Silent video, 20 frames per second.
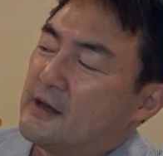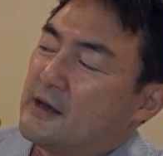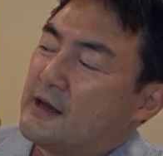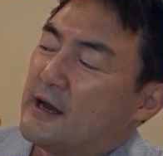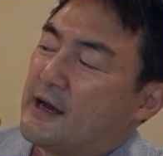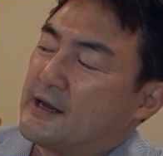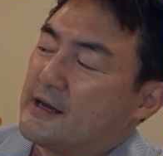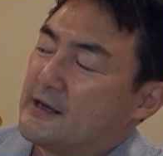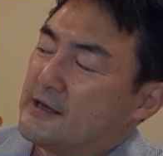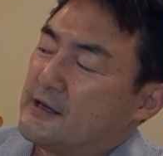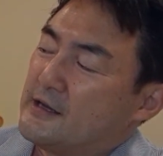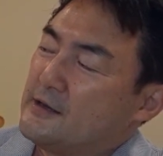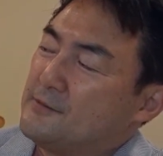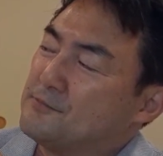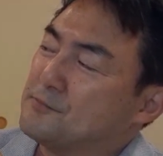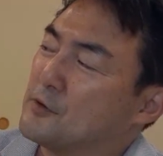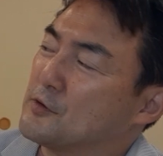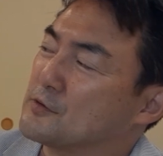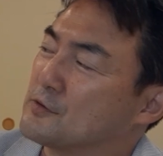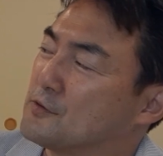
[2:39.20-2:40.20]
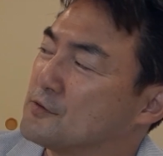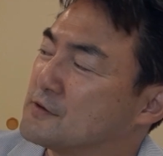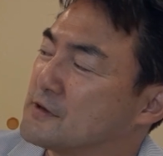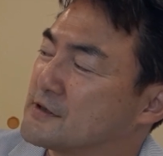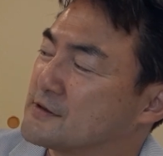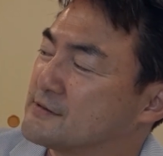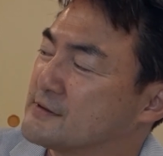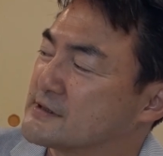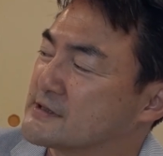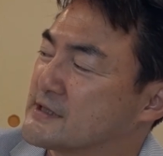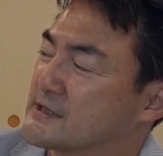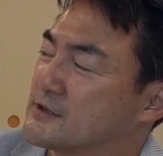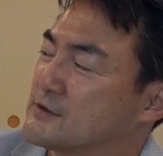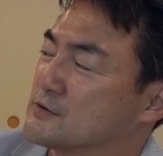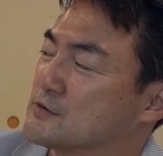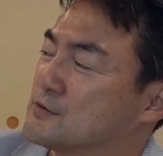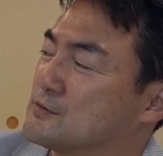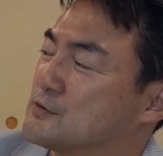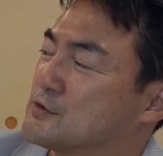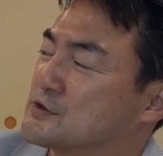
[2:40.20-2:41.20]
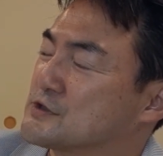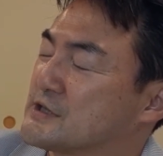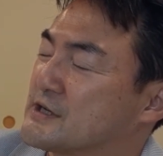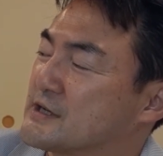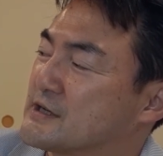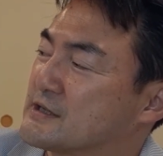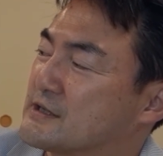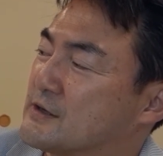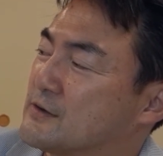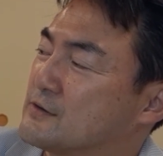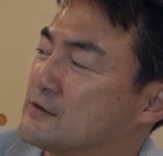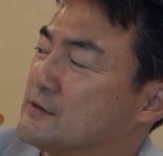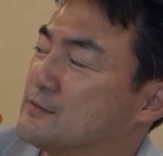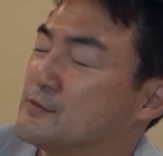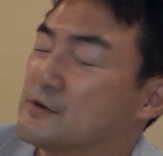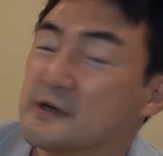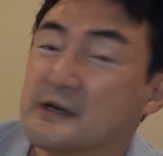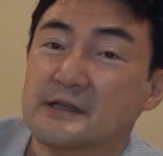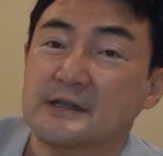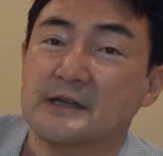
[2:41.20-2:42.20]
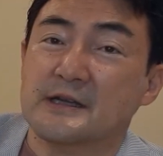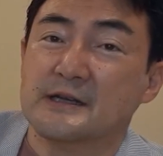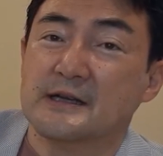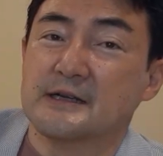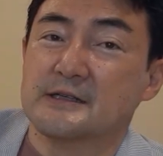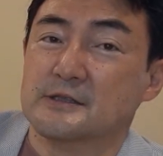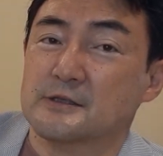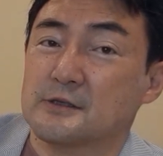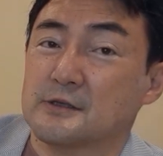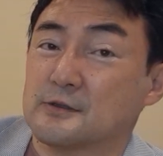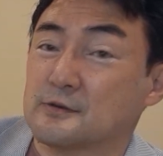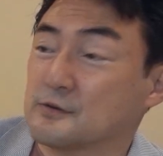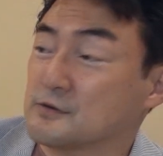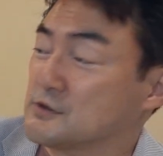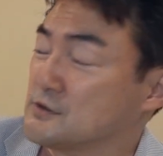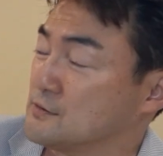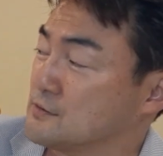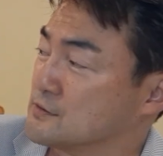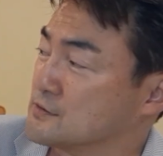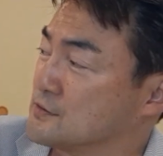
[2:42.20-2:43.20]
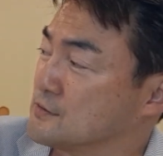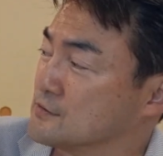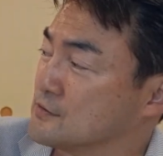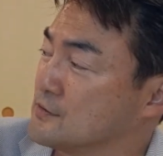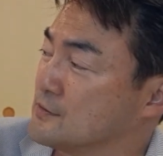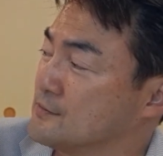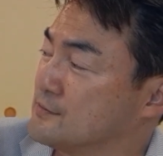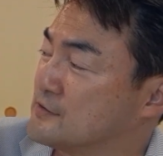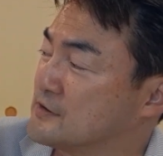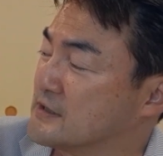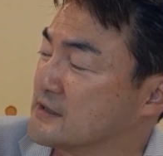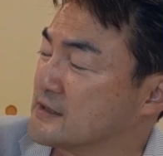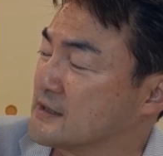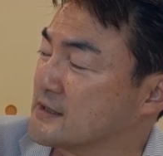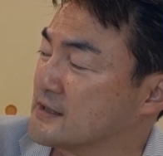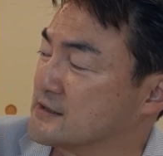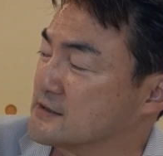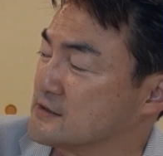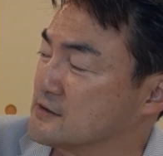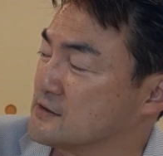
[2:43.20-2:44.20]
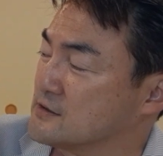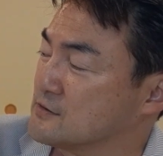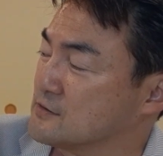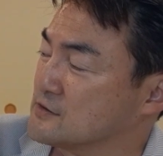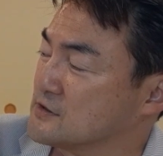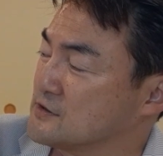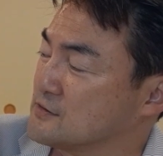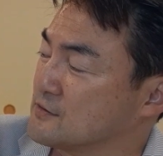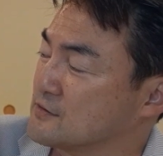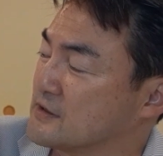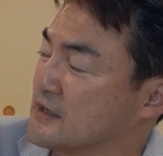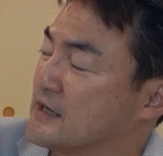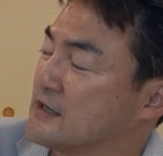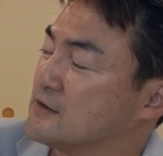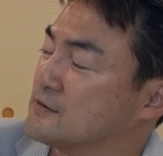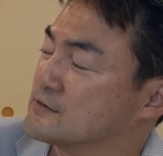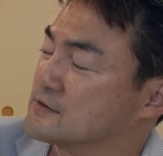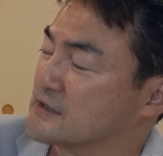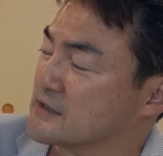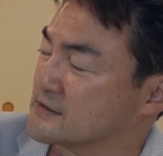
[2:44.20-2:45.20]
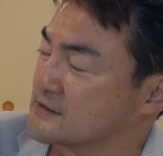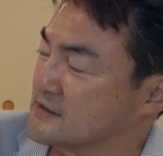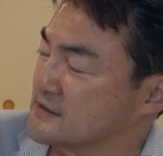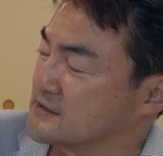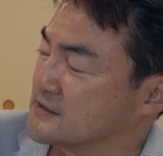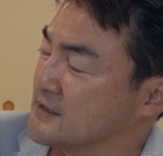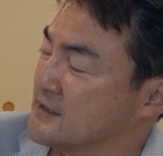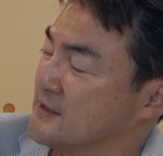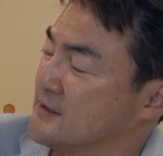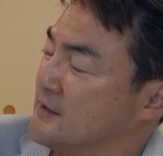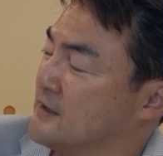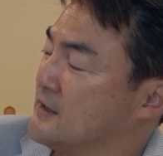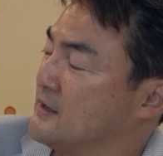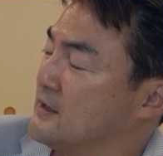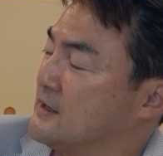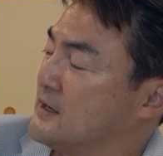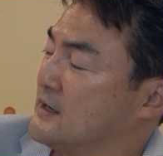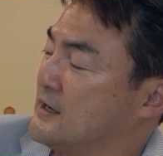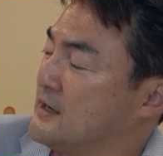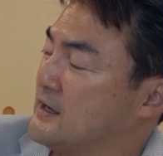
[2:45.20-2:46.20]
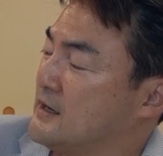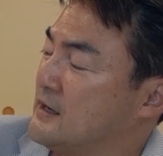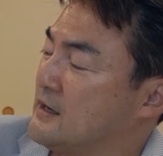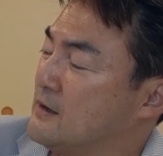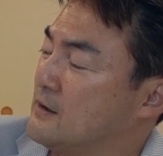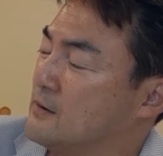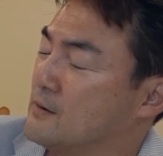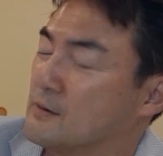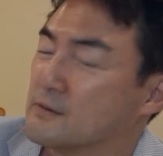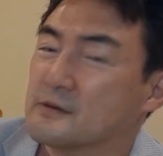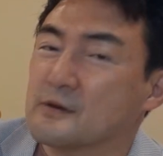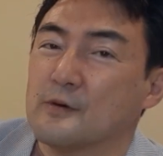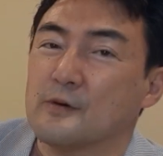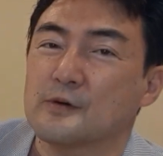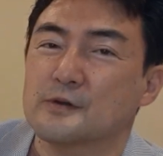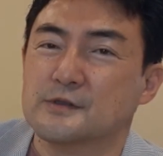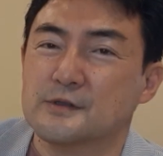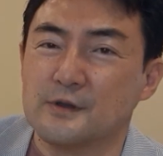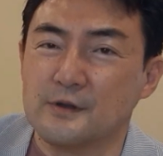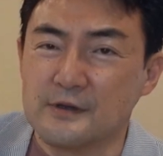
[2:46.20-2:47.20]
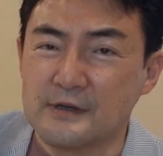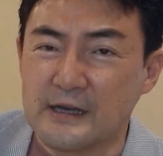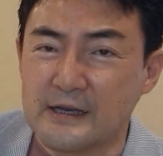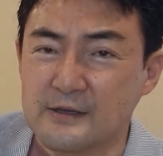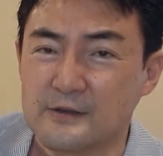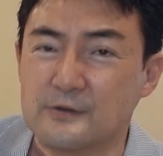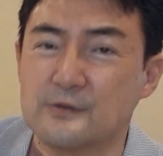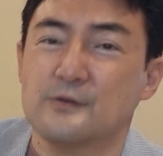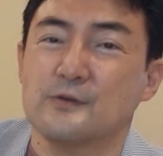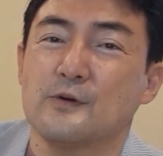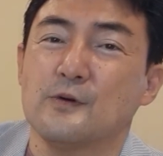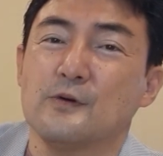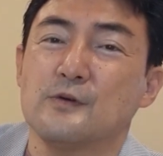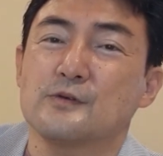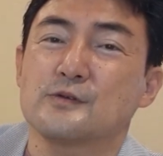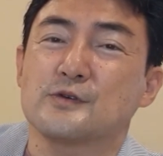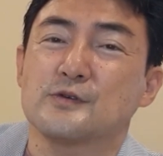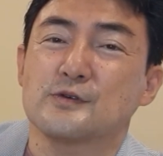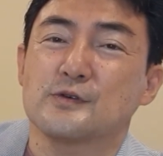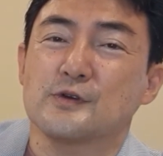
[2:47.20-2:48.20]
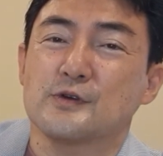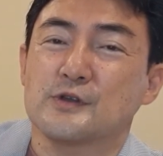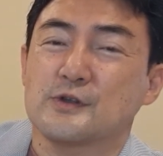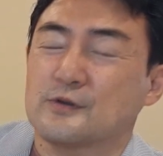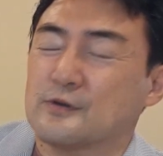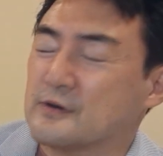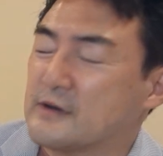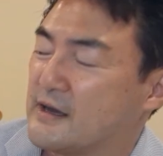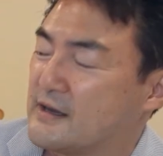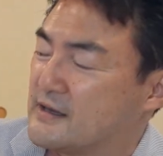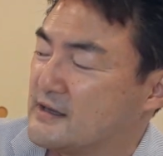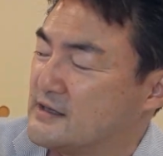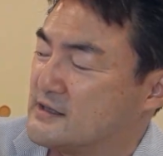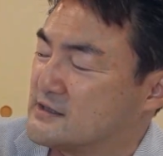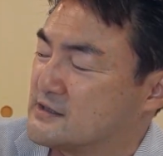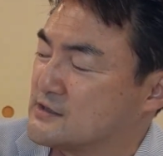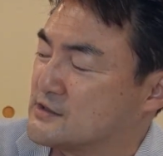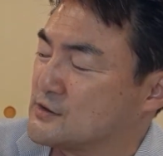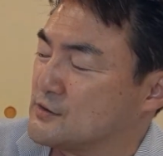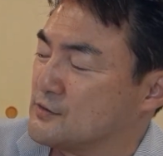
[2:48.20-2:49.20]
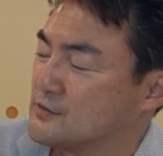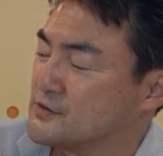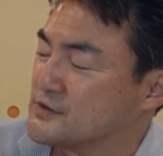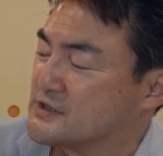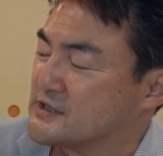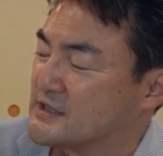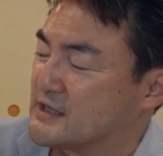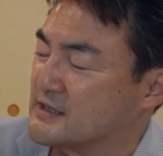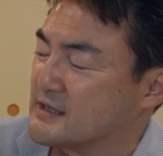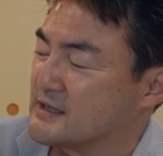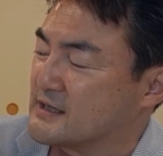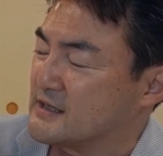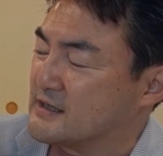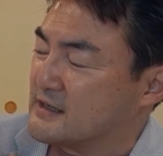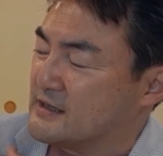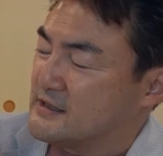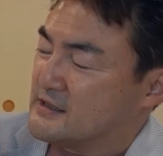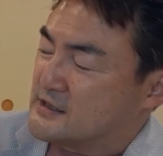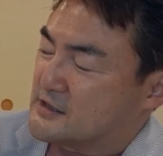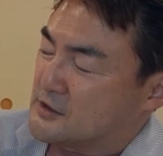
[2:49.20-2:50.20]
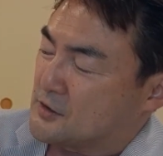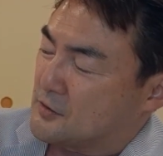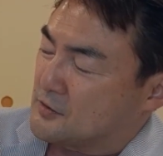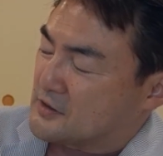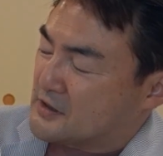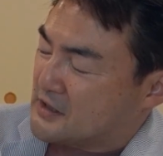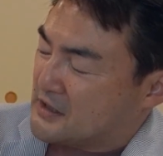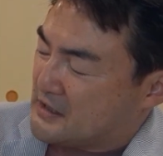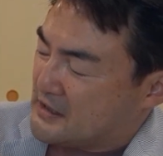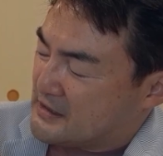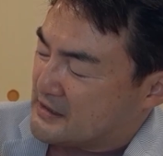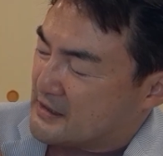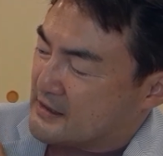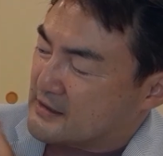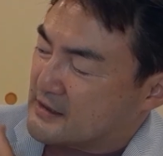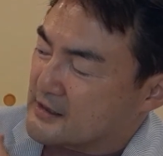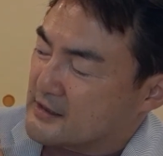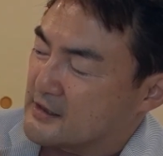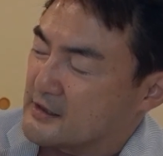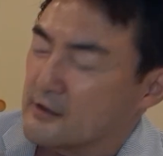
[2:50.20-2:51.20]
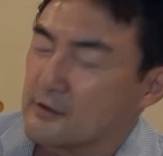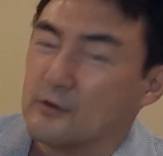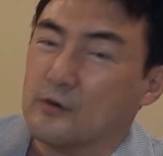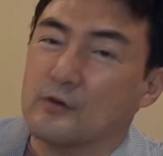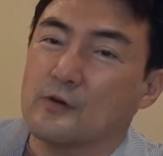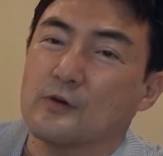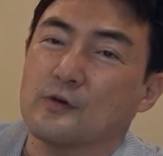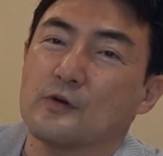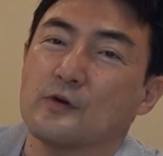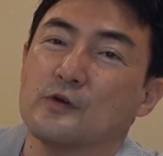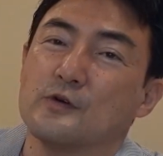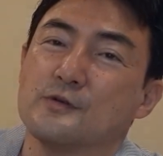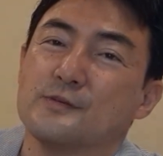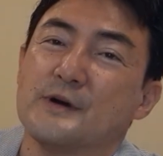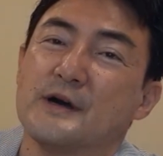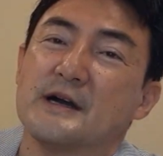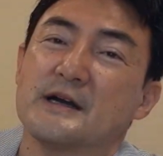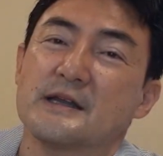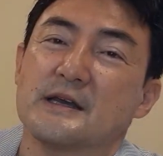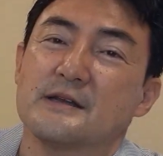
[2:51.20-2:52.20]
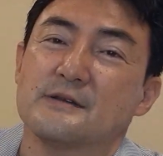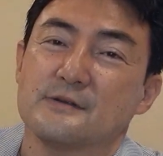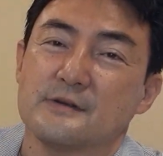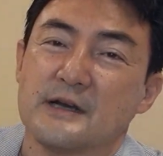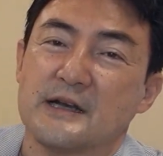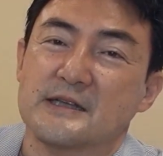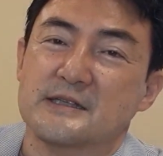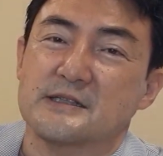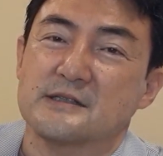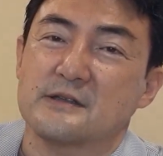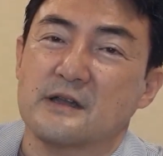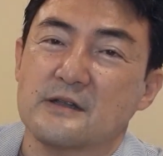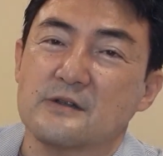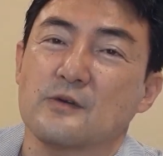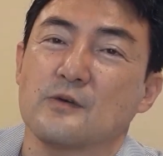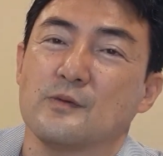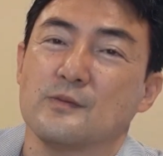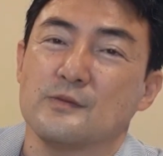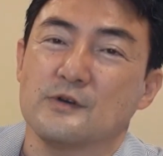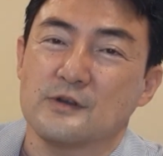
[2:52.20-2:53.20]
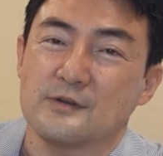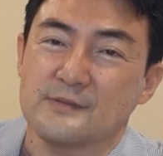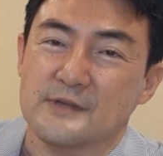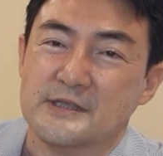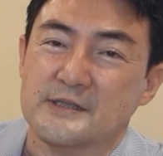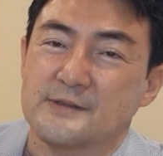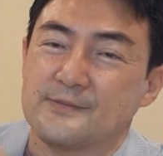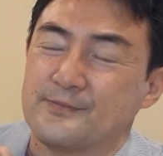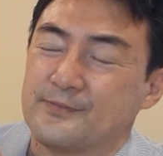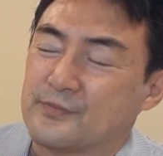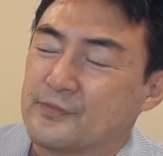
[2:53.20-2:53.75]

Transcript: はい、一本の音楽は先ほど申し上げたように村田和仁氏のその村田和仁氏の代表作です。えーおそらく多くの人が一聴しただけで一度聴いただけで心を奪われるはずだと思います。